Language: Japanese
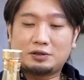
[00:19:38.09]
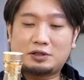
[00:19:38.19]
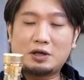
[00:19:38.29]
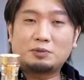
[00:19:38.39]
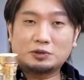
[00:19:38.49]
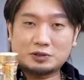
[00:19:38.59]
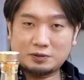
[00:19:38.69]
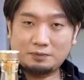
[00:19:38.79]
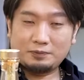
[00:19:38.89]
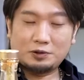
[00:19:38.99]
でもです
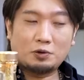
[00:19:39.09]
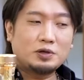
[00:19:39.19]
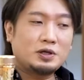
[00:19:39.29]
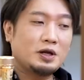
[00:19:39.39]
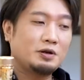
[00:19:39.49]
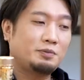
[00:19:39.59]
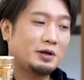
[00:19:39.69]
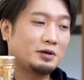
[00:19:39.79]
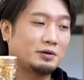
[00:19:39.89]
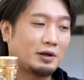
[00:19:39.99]
よ、
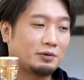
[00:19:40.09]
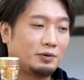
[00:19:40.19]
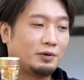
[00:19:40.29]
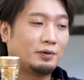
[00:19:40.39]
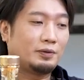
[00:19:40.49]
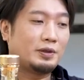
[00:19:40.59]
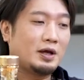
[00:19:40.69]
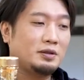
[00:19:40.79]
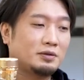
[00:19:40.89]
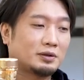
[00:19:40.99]
ロイヤルブラックラの
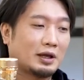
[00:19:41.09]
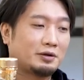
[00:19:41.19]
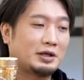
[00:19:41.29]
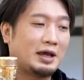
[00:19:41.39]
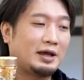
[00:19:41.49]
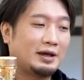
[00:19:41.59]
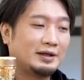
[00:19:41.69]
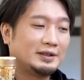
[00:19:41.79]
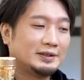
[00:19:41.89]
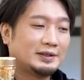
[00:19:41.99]
何の樽
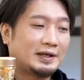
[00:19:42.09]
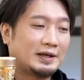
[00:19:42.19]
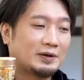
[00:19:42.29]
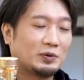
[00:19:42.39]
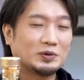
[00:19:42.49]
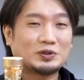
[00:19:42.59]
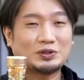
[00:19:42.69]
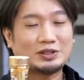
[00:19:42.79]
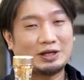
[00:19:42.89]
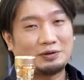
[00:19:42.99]
で硬
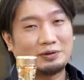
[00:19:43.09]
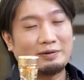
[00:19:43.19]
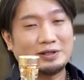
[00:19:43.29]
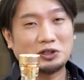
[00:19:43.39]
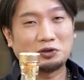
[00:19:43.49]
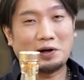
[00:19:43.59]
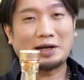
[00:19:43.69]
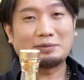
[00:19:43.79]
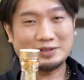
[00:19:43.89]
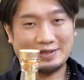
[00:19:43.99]
熟してるのかはちょっと分
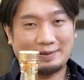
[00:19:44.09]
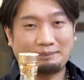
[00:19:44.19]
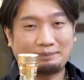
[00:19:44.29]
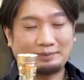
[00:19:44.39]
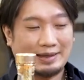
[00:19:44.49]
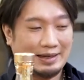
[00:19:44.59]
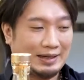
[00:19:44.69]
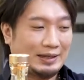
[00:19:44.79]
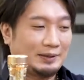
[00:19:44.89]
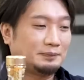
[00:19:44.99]
かりません。
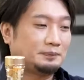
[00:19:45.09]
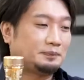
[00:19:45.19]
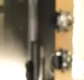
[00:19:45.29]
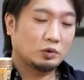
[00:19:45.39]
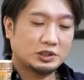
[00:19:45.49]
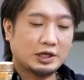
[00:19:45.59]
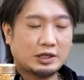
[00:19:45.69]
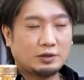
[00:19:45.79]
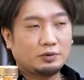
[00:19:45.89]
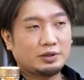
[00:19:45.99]
はい、こちら
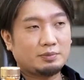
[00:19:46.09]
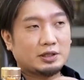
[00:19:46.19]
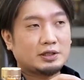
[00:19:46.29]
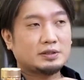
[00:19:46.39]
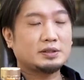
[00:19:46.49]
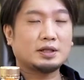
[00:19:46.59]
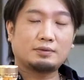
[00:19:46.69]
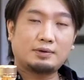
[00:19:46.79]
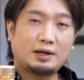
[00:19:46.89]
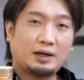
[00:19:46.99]
ね飲んでみて気づいた
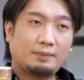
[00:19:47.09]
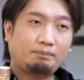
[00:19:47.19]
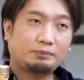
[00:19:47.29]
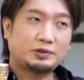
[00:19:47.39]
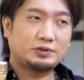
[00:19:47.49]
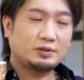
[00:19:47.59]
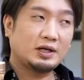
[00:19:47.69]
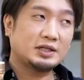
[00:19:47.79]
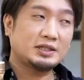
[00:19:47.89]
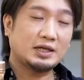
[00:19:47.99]
のは、
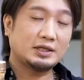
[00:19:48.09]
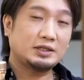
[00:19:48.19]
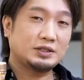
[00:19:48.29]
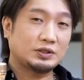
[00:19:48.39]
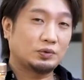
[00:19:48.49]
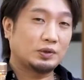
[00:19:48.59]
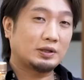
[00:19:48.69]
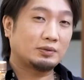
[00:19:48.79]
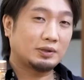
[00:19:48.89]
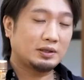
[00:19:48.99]
18年25
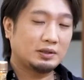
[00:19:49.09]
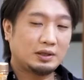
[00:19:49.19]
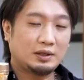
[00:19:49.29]
年とね、